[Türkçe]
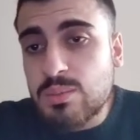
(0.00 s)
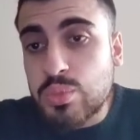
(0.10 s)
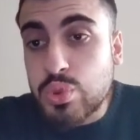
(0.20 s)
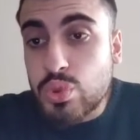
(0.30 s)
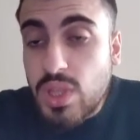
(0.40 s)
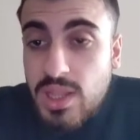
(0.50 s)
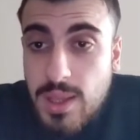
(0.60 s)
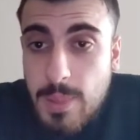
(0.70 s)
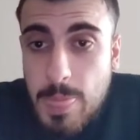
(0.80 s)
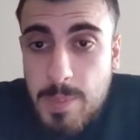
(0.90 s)
Burada
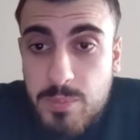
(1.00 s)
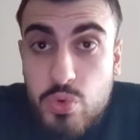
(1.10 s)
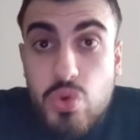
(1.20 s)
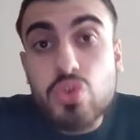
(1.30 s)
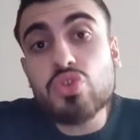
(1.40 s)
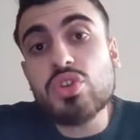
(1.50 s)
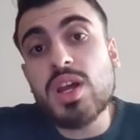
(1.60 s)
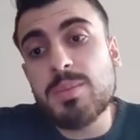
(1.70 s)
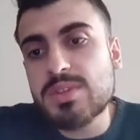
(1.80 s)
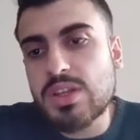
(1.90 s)
da 3
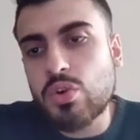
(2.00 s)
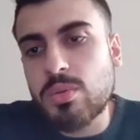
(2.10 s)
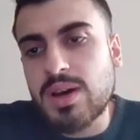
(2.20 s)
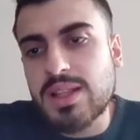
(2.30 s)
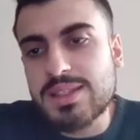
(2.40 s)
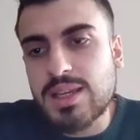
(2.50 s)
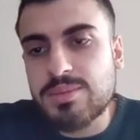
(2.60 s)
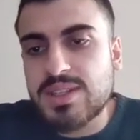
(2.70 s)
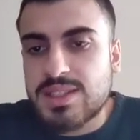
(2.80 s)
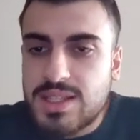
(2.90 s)
tane Pisagor bağıntısı
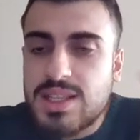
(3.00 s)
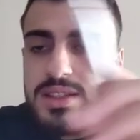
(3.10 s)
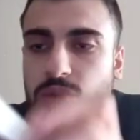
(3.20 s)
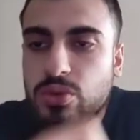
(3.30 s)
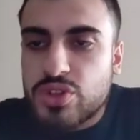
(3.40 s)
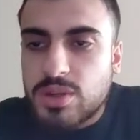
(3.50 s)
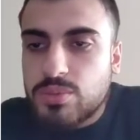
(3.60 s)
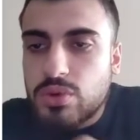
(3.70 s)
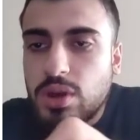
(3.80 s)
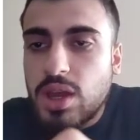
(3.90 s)
yapacağız. Nasıl olacak
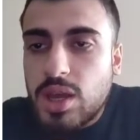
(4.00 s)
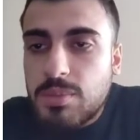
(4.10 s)
bu?